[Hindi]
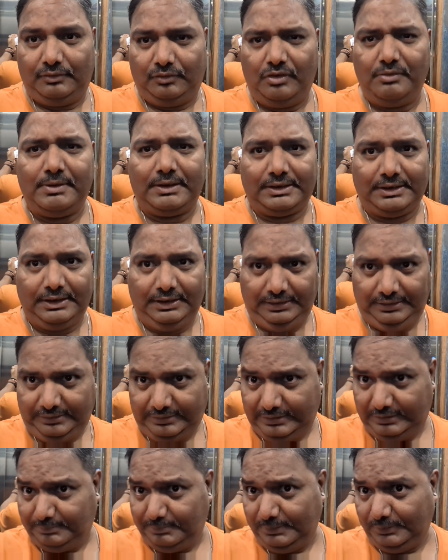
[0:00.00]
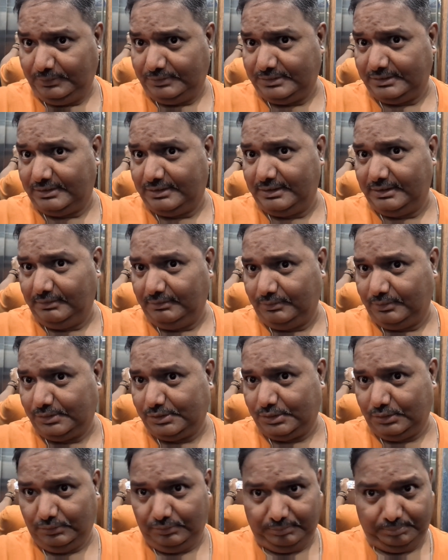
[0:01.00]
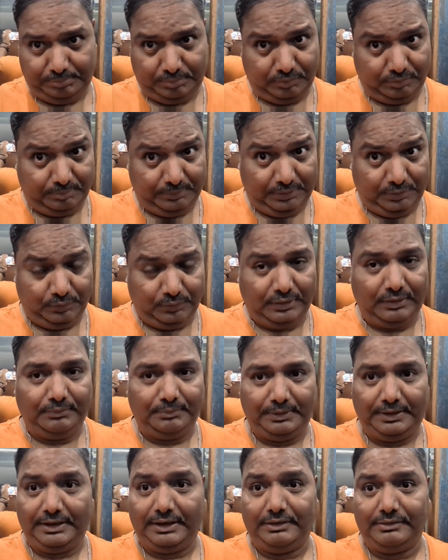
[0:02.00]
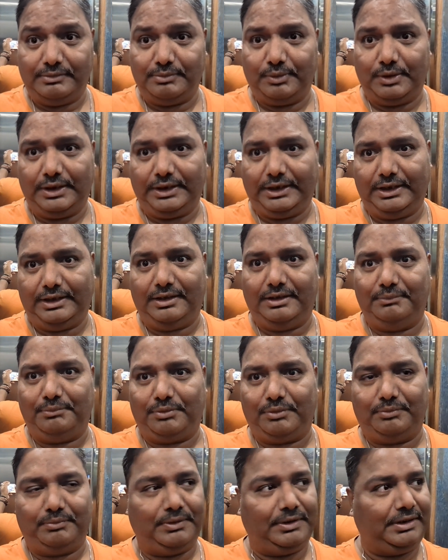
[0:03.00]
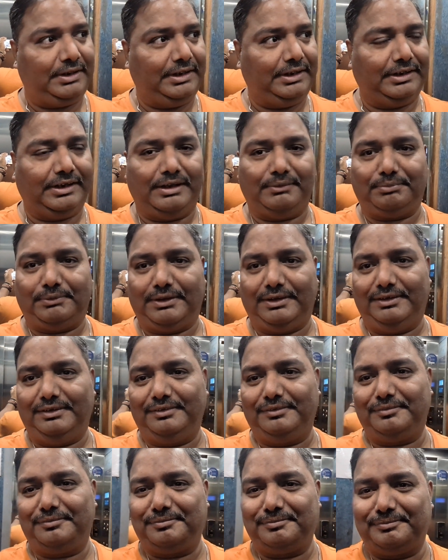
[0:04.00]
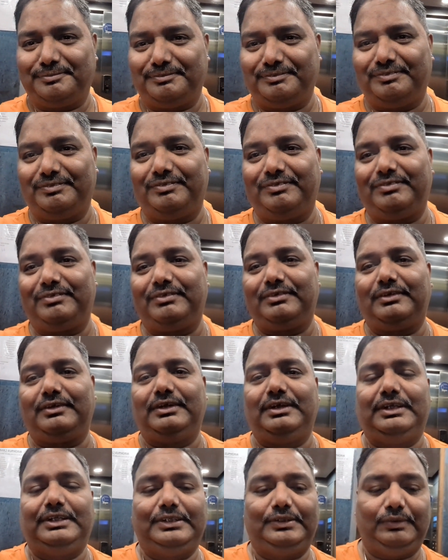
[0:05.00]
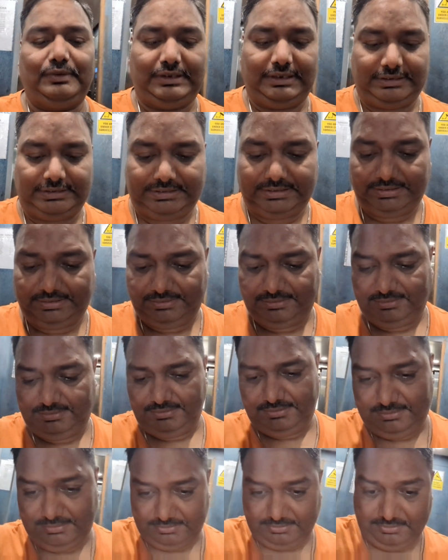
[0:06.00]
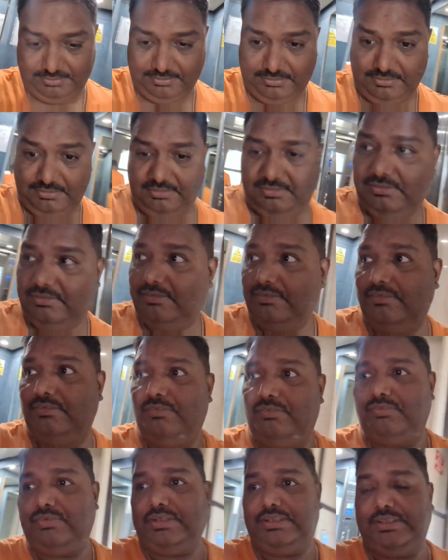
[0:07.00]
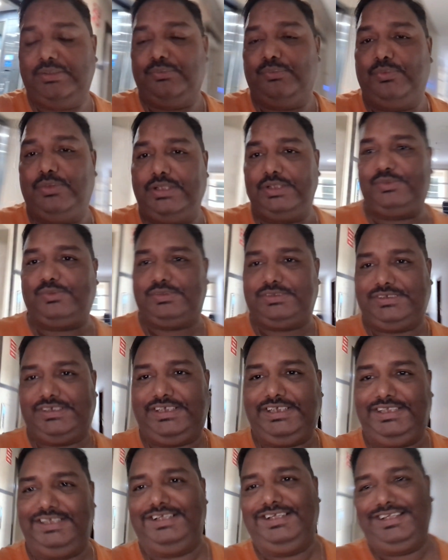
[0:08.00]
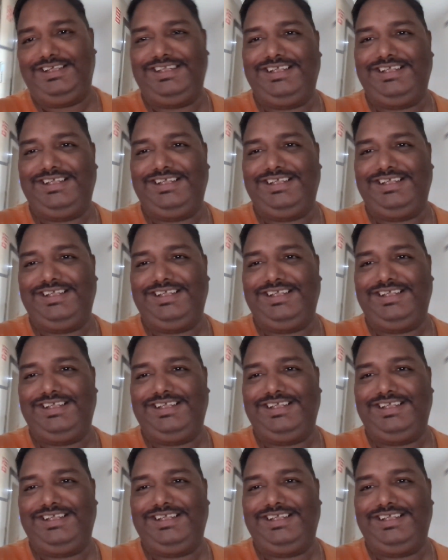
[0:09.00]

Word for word: पहला ट्रीटमेंट जो चल रहा है उसको गवर्नमेंट बोला भैया ने बोला कि हाँ गवर्नमेंट देख रहा आपका देखते फायदा हो जाए तो अच्छा ही है